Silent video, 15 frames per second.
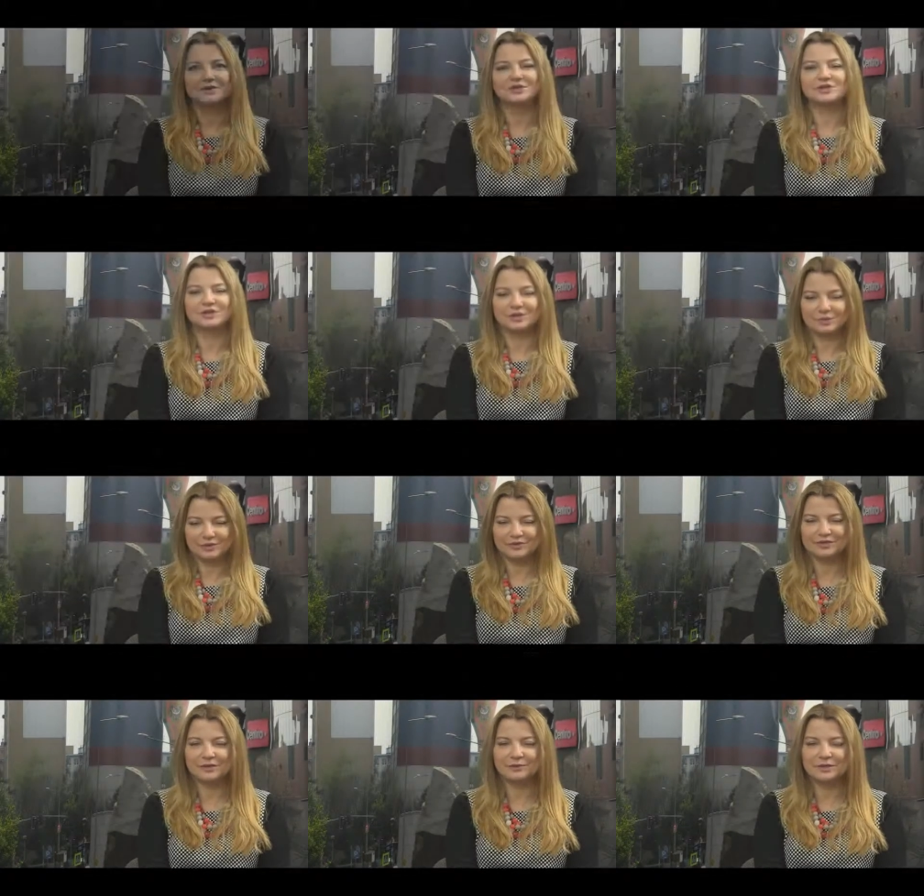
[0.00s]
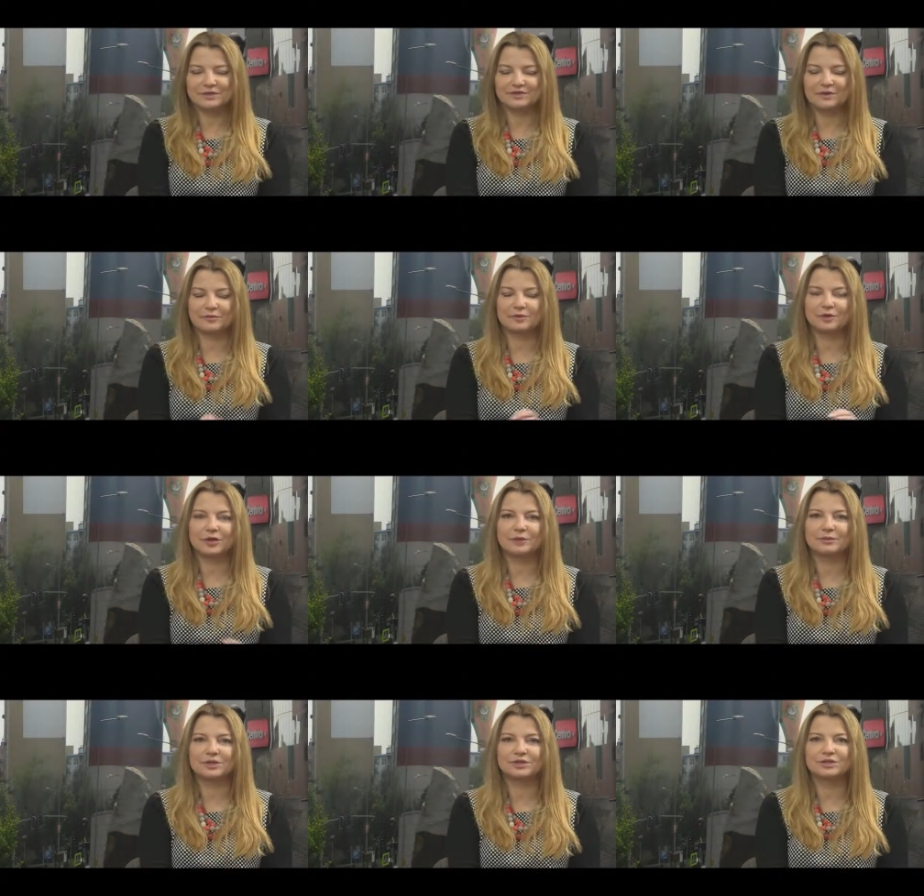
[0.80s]
Dzień dobry, witam Państwa w
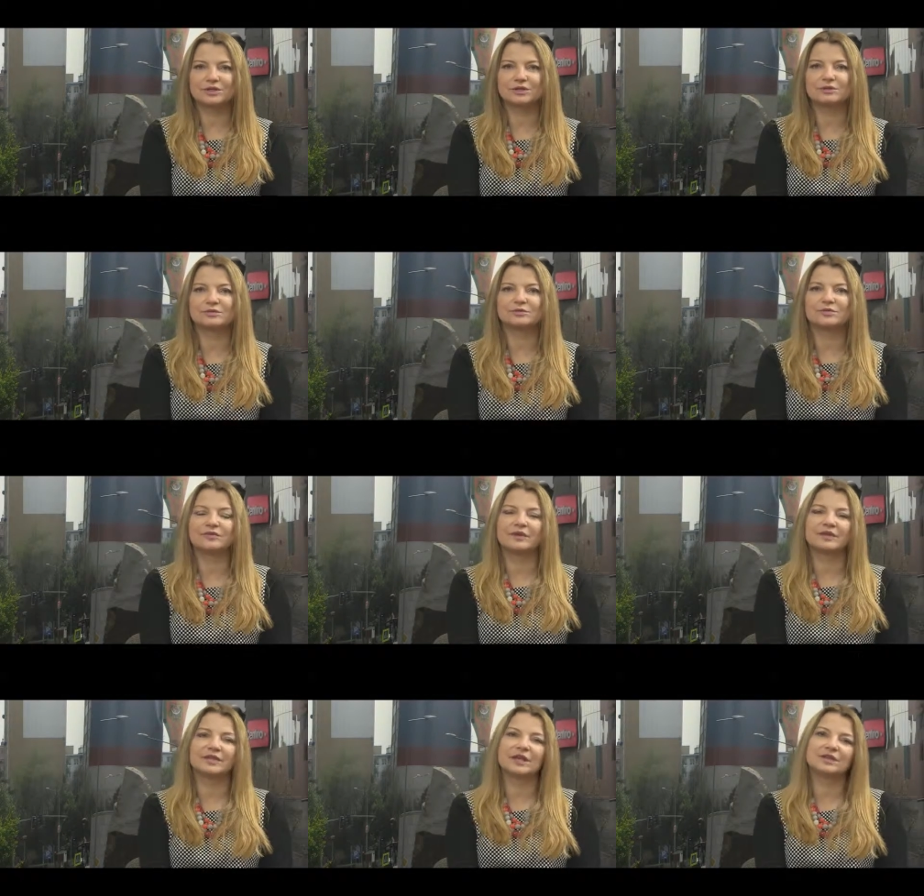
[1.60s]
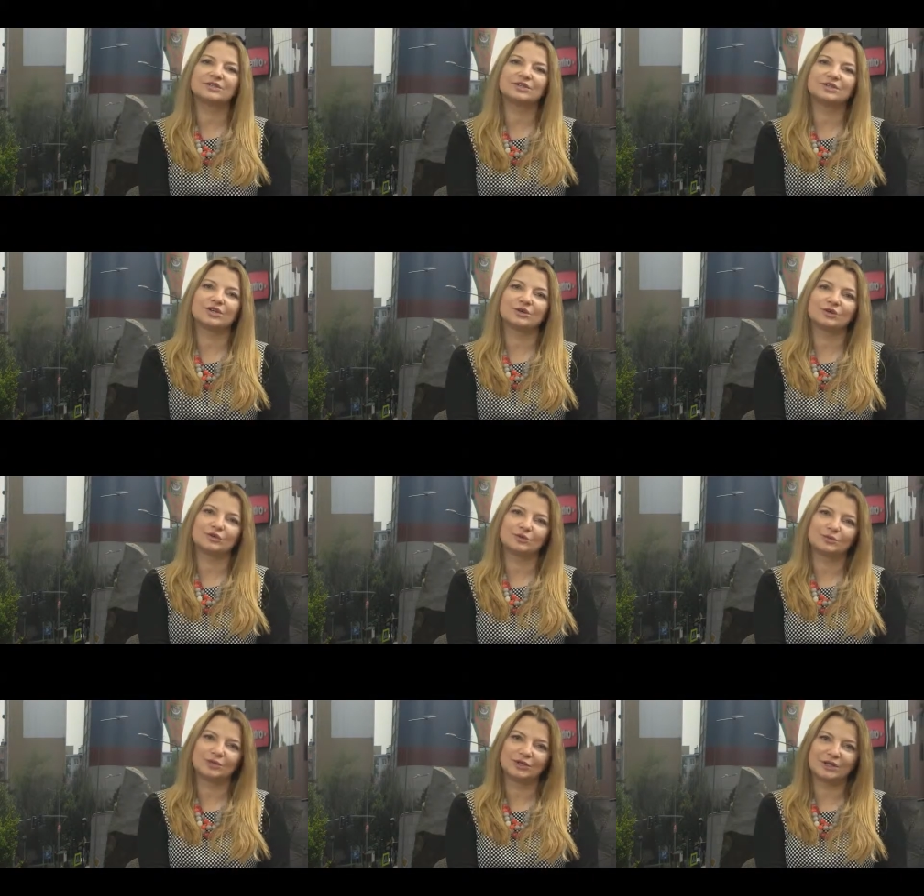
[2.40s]
programie Rozmowa Dnia. Dzisiaj o
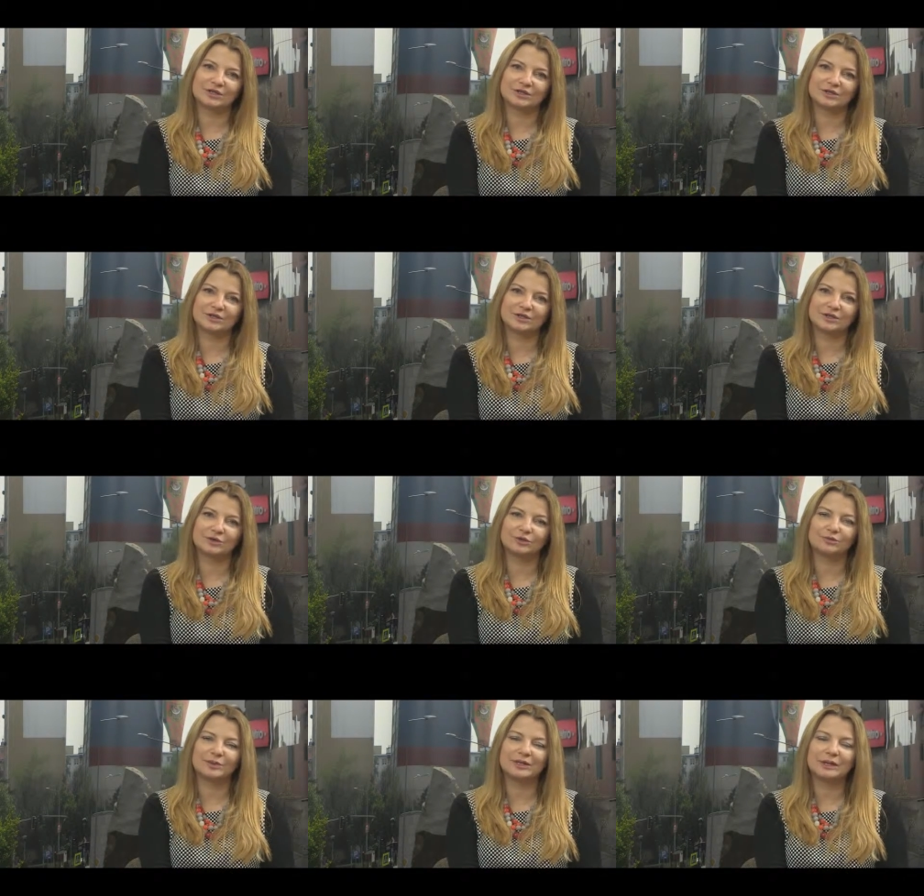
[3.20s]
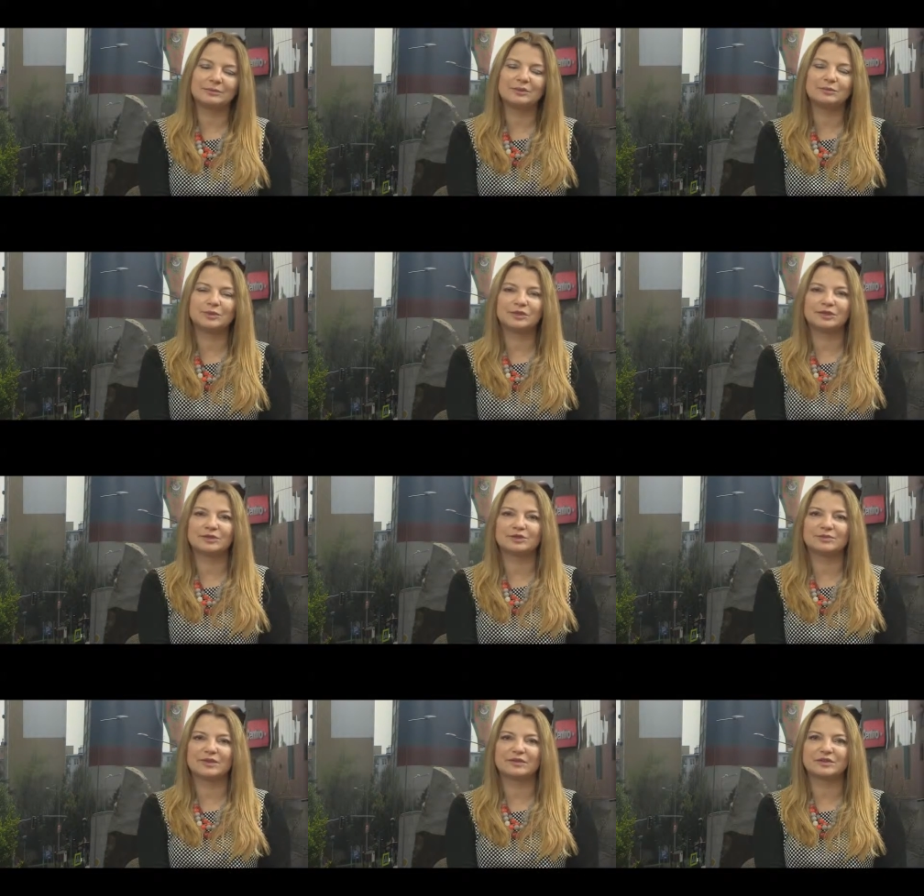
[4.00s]
gospodarce odpadami będę
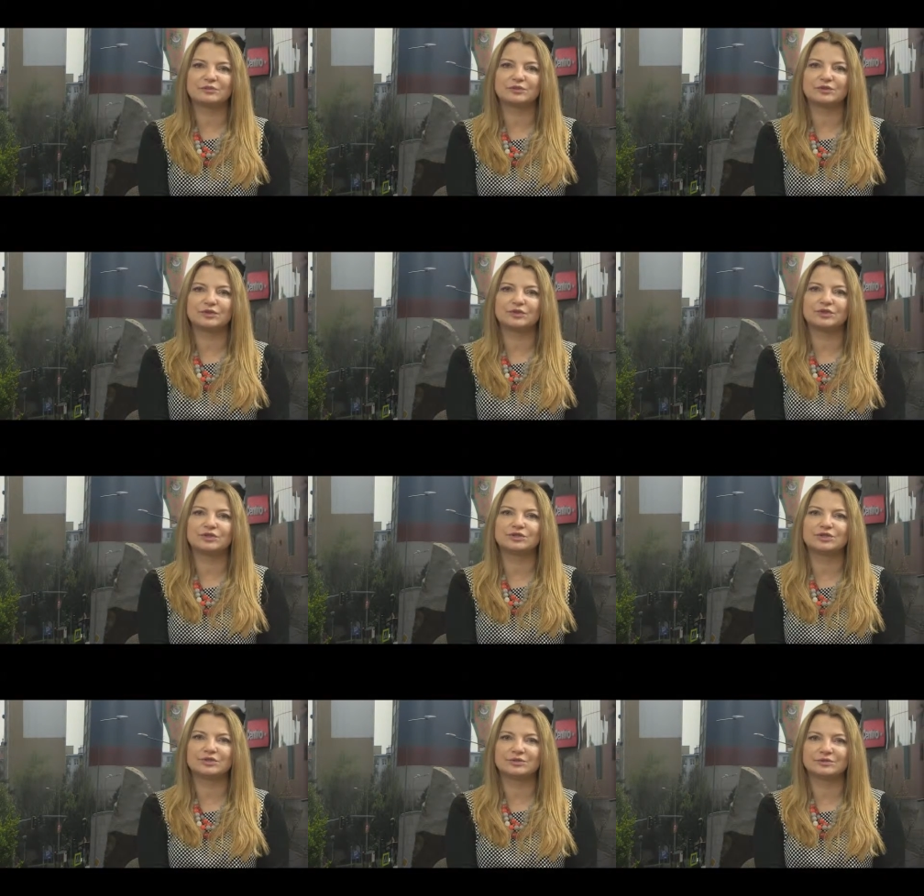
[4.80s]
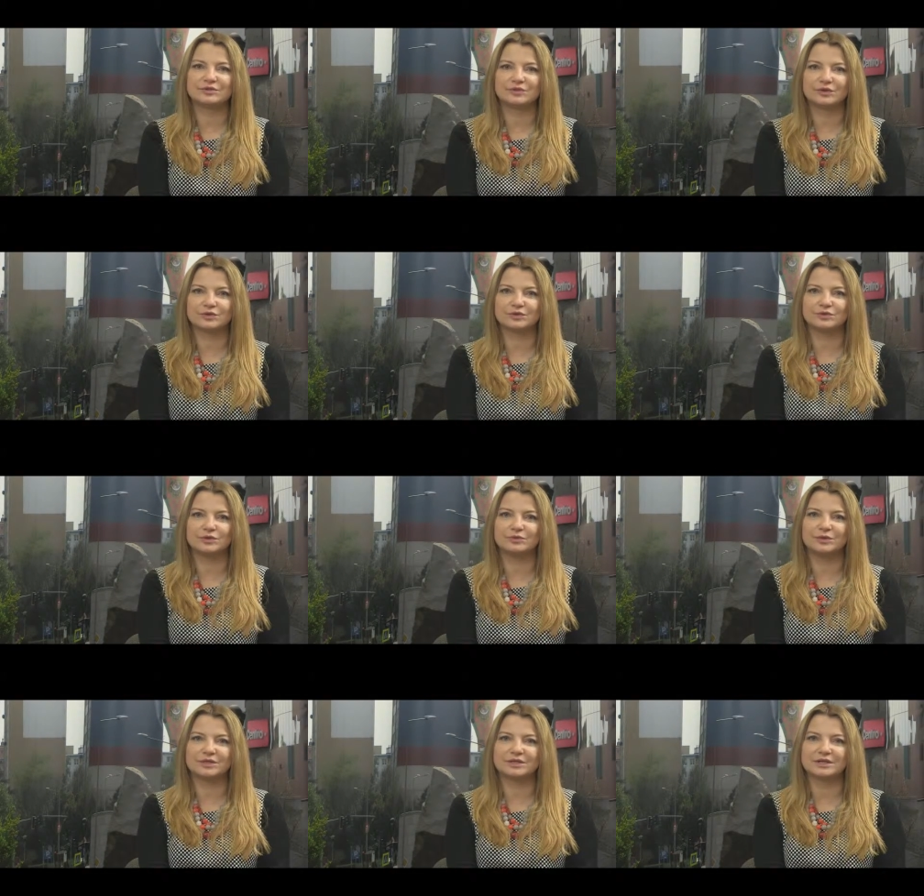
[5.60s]
rozmawiać z przewodniczącym Związku
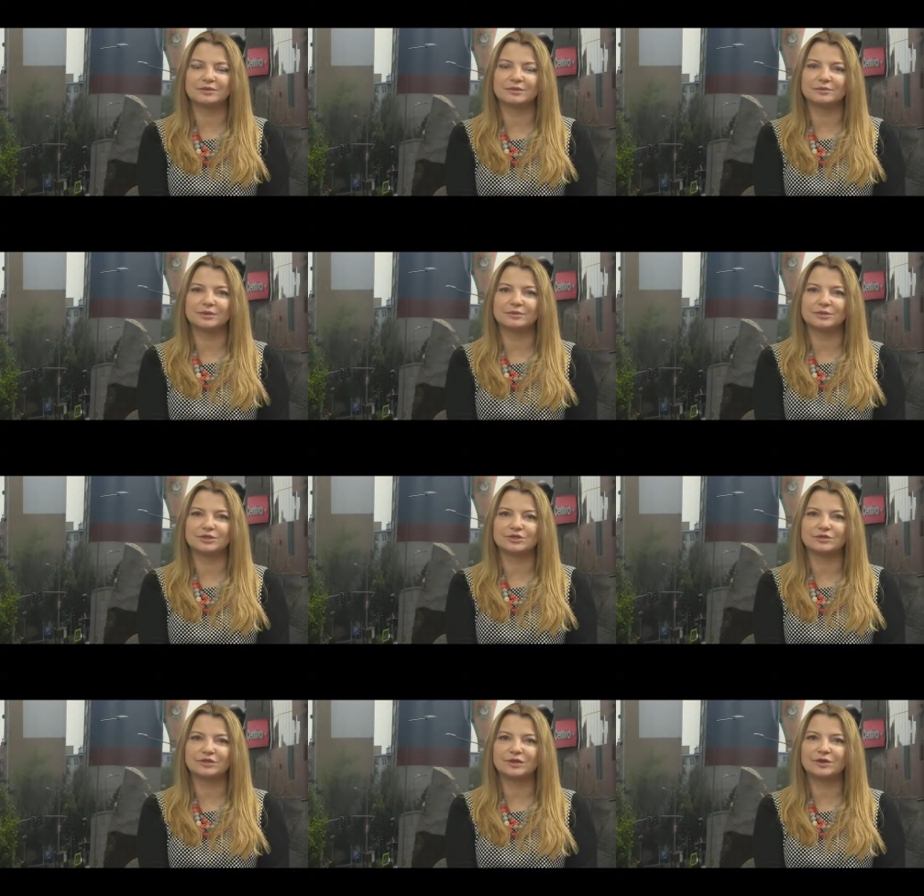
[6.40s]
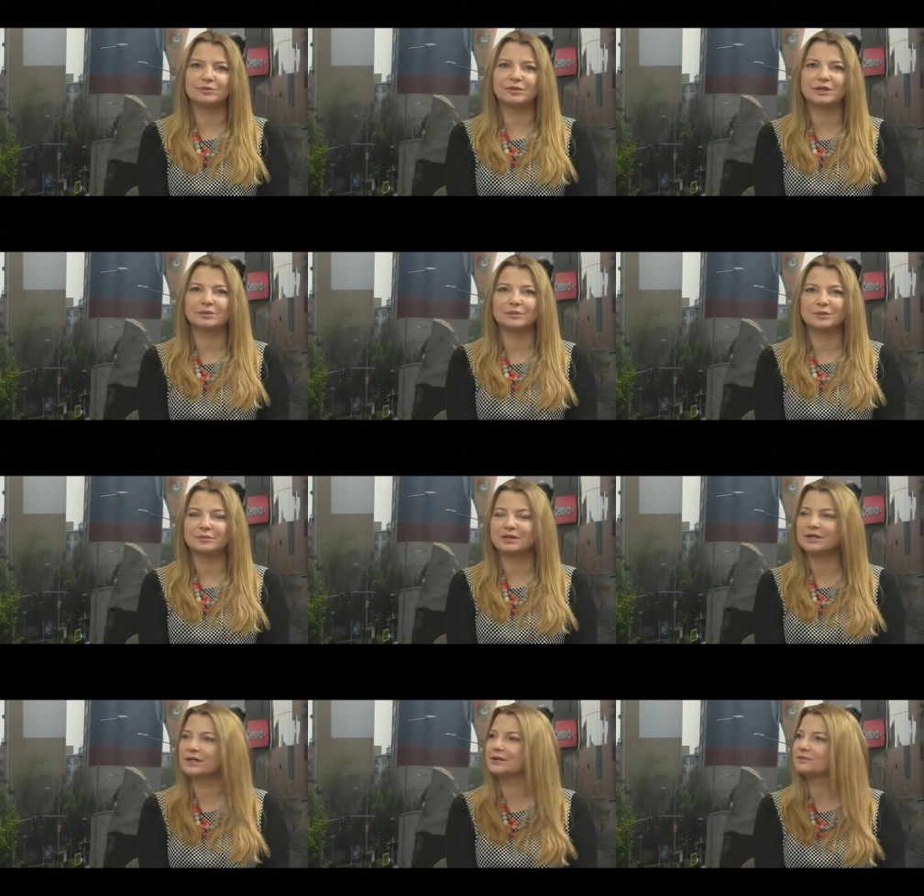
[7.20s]
Gmin Zagłębia Miedziowego, panem
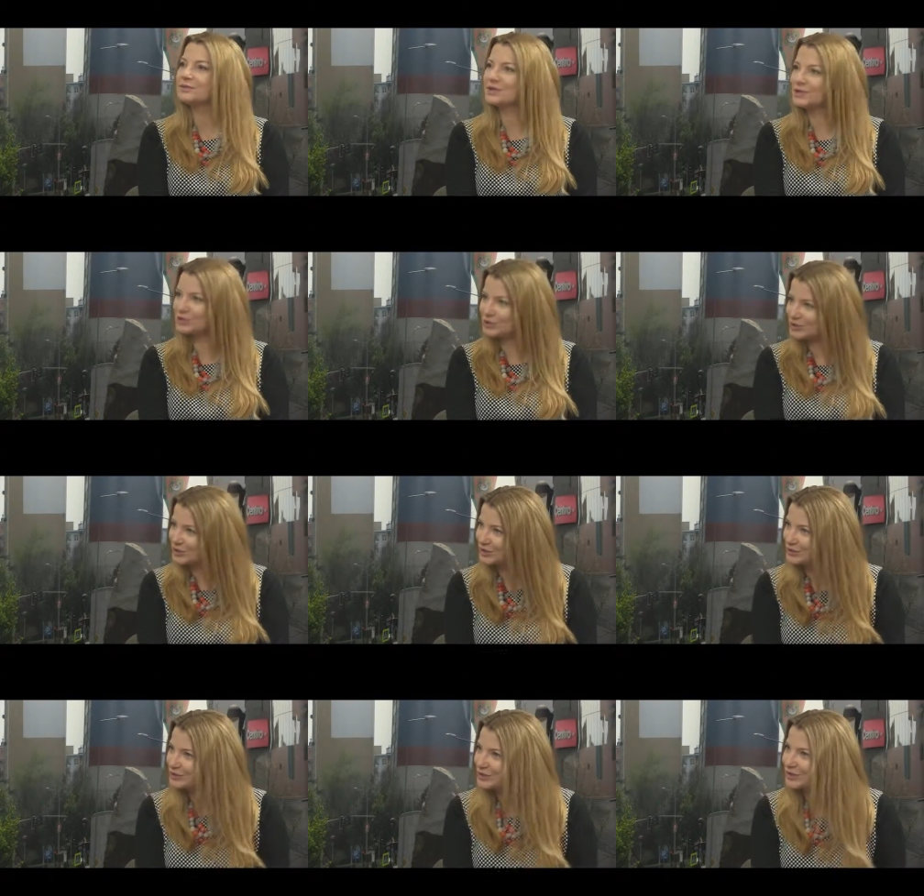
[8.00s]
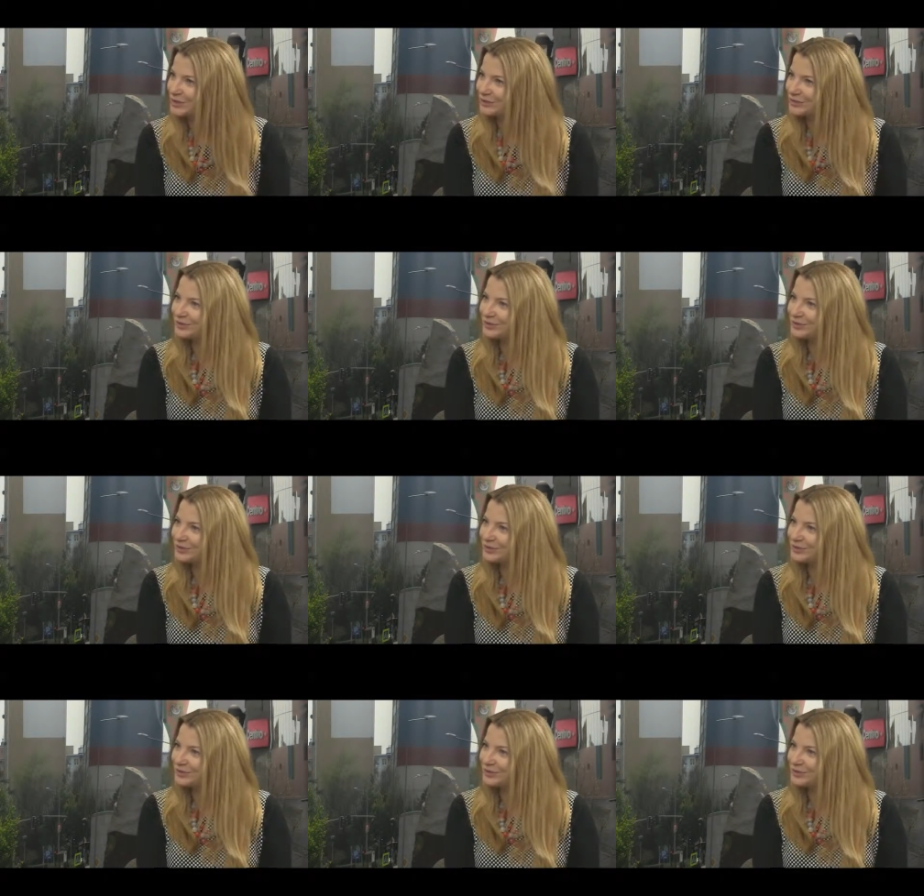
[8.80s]
Emilianem Stańczyszynem. Dzień